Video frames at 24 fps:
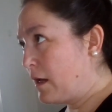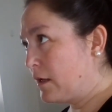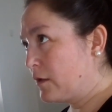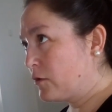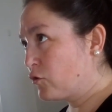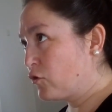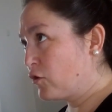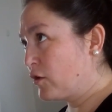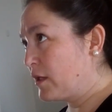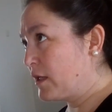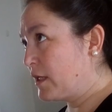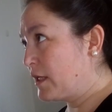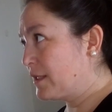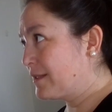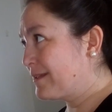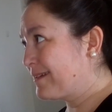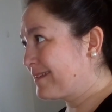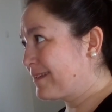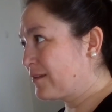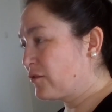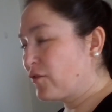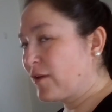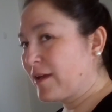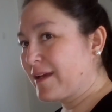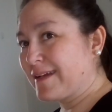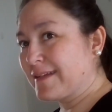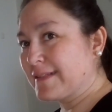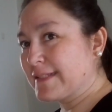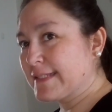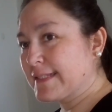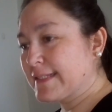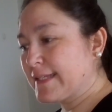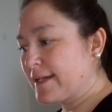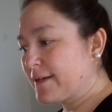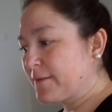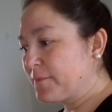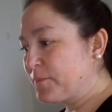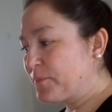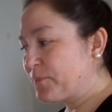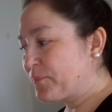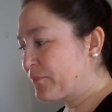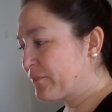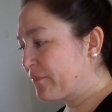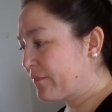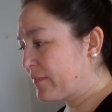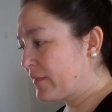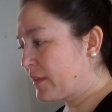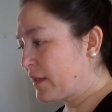Estoy tratando de descansar.
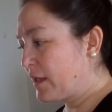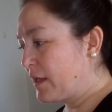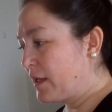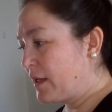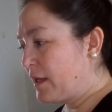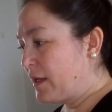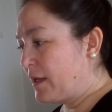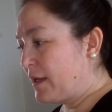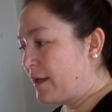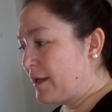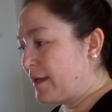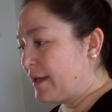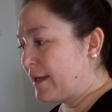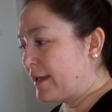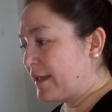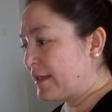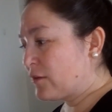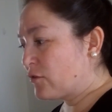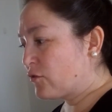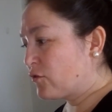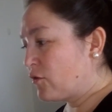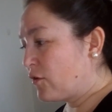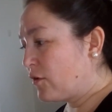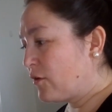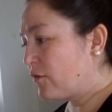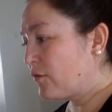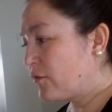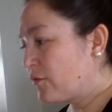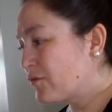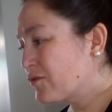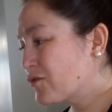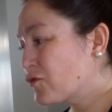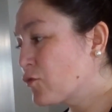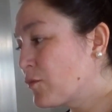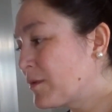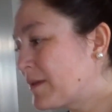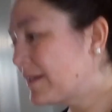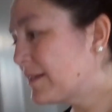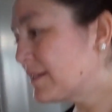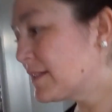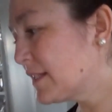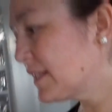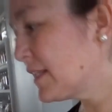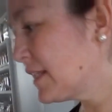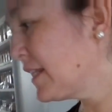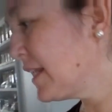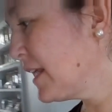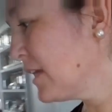Estoy súper
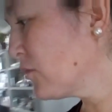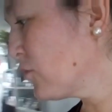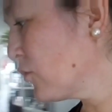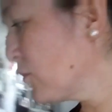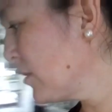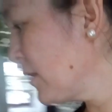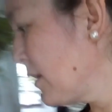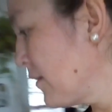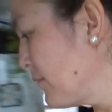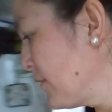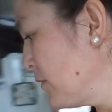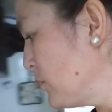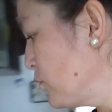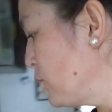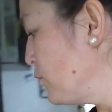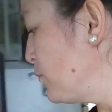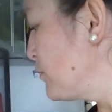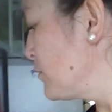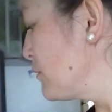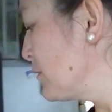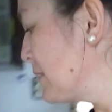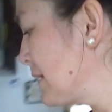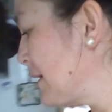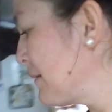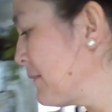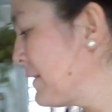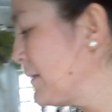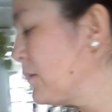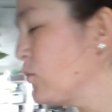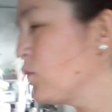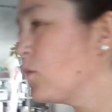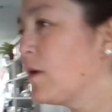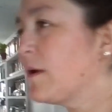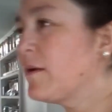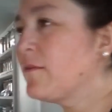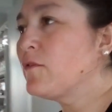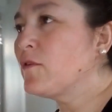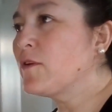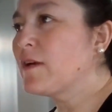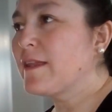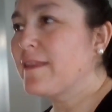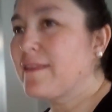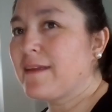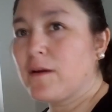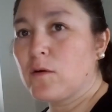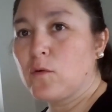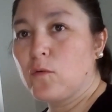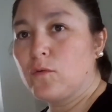entretenido estos días viendo un programa nuevo
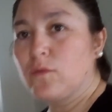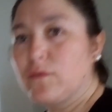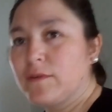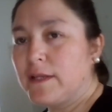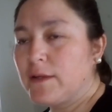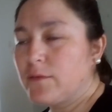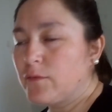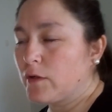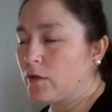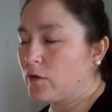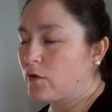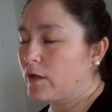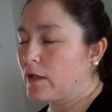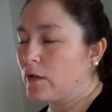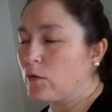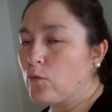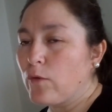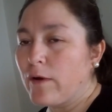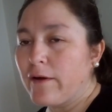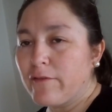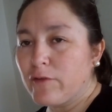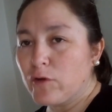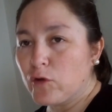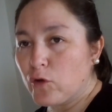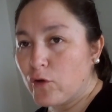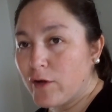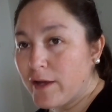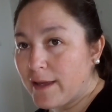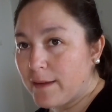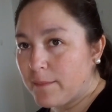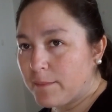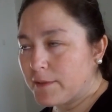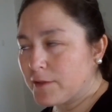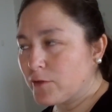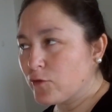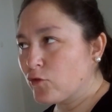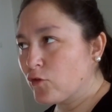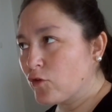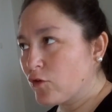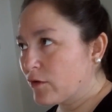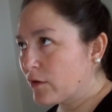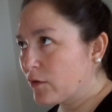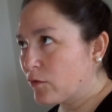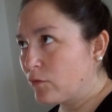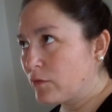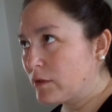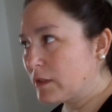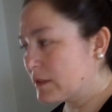que descubrí, bueno, que nuevo no es, pero yo lo
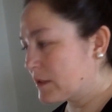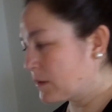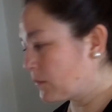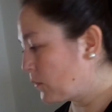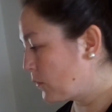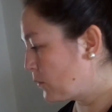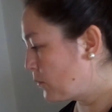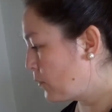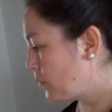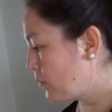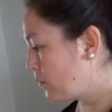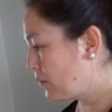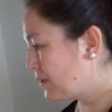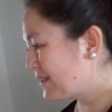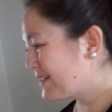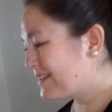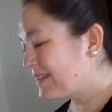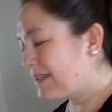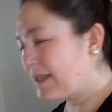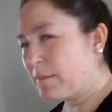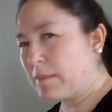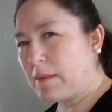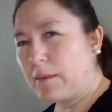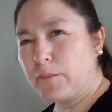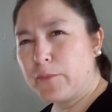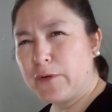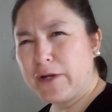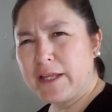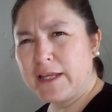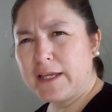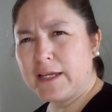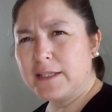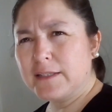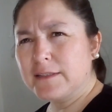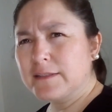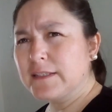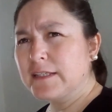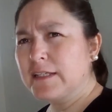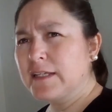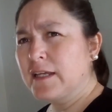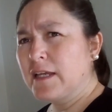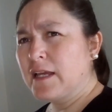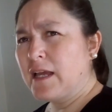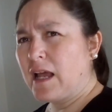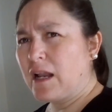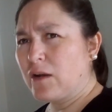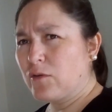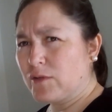descubrí hace muy poco, que se llama Bring It,
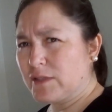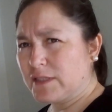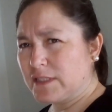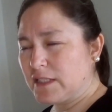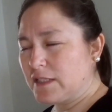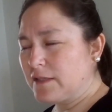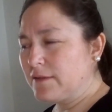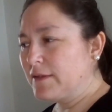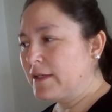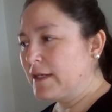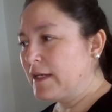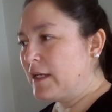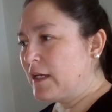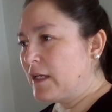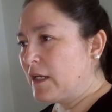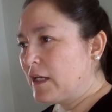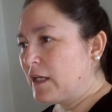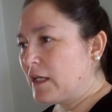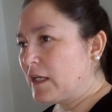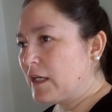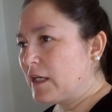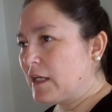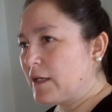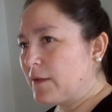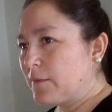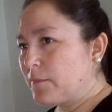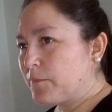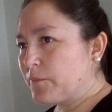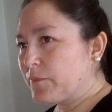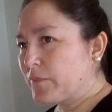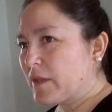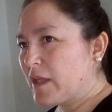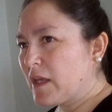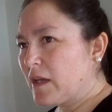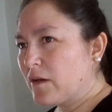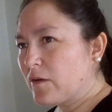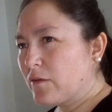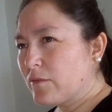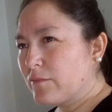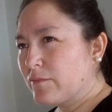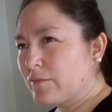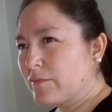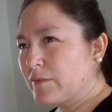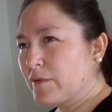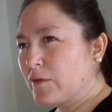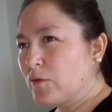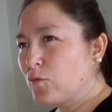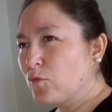algo así, em, que es
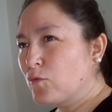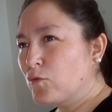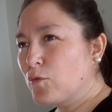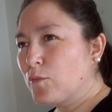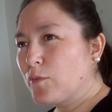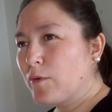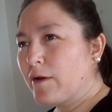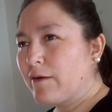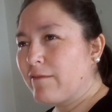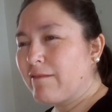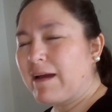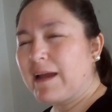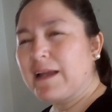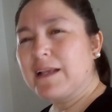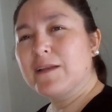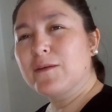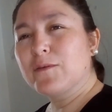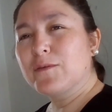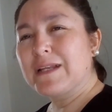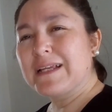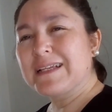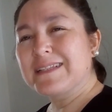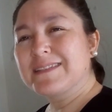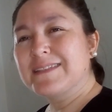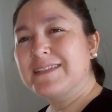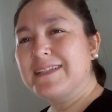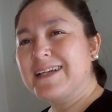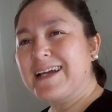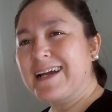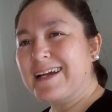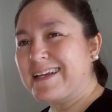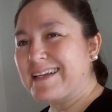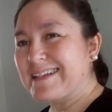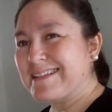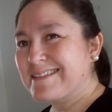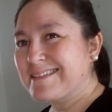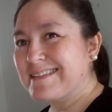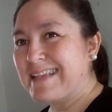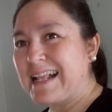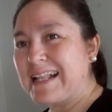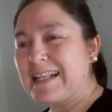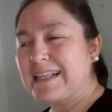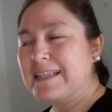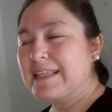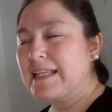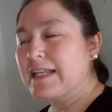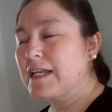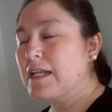de un grupo de baile, unas chicas que
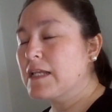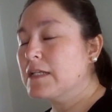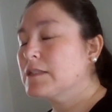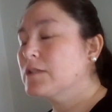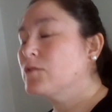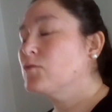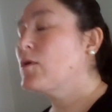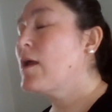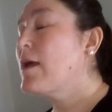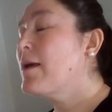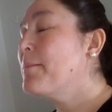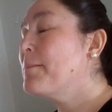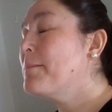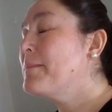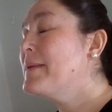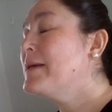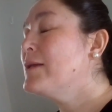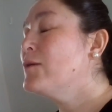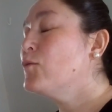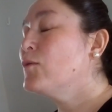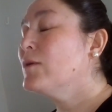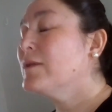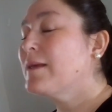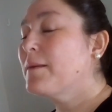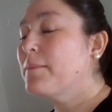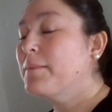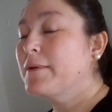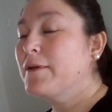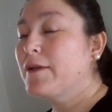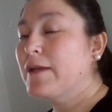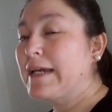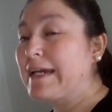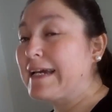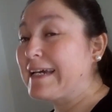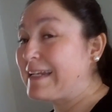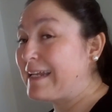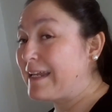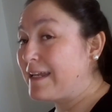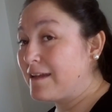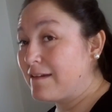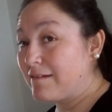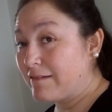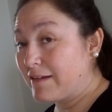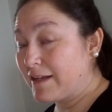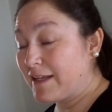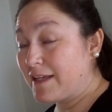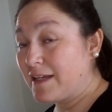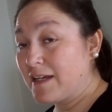saltan y hacen unas piruetas pero
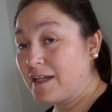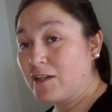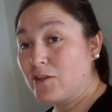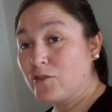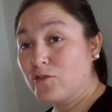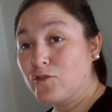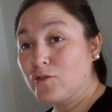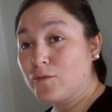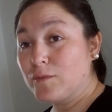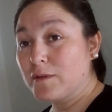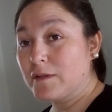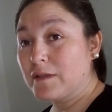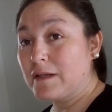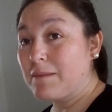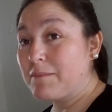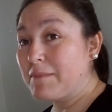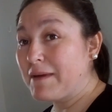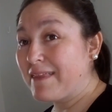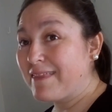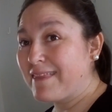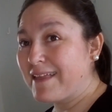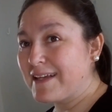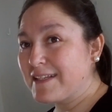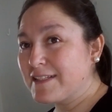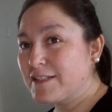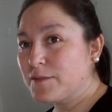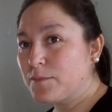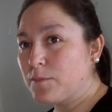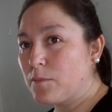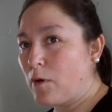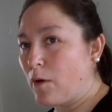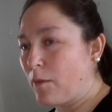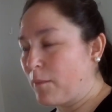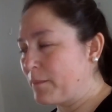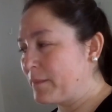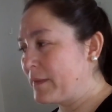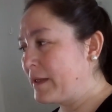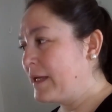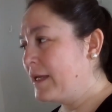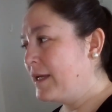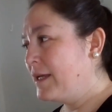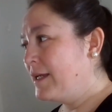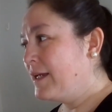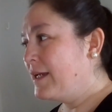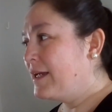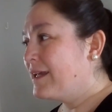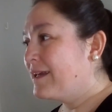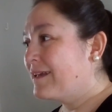increíbles. Y el otro programa de Dance Mom,
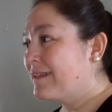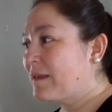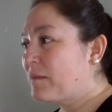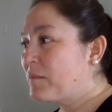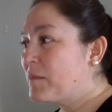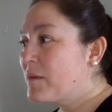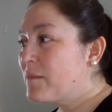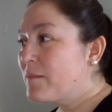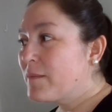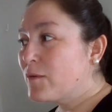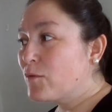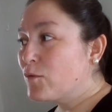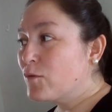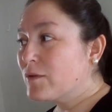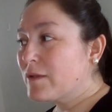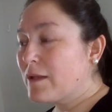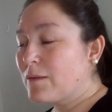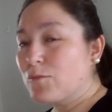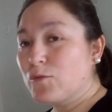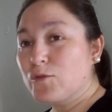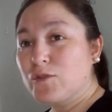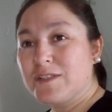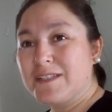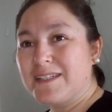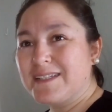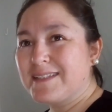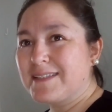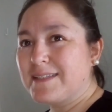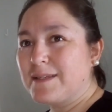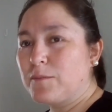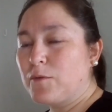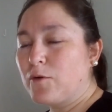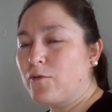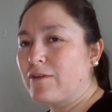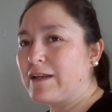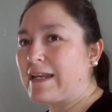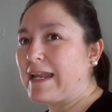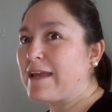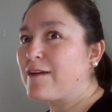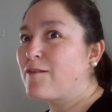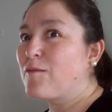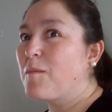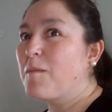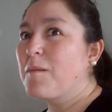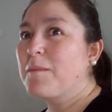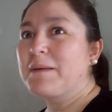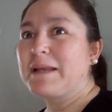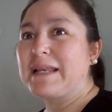que también me gusta muchísimo ver ahí
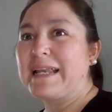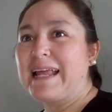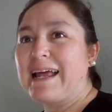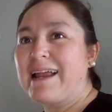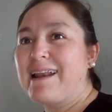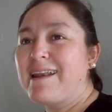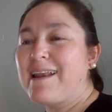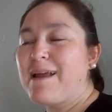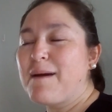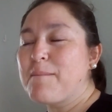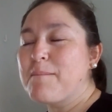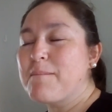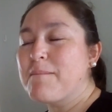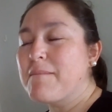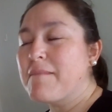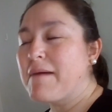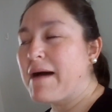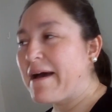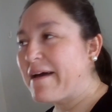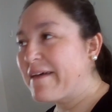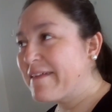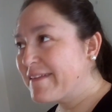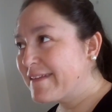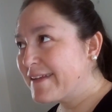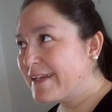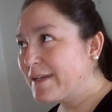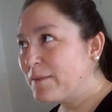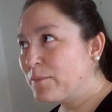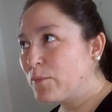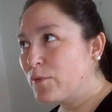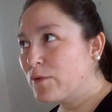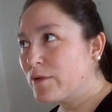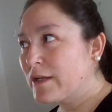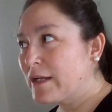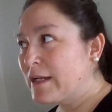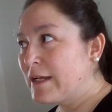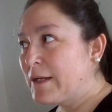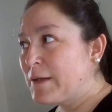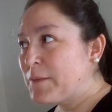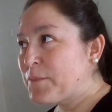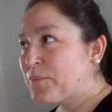cómo pelear las madres por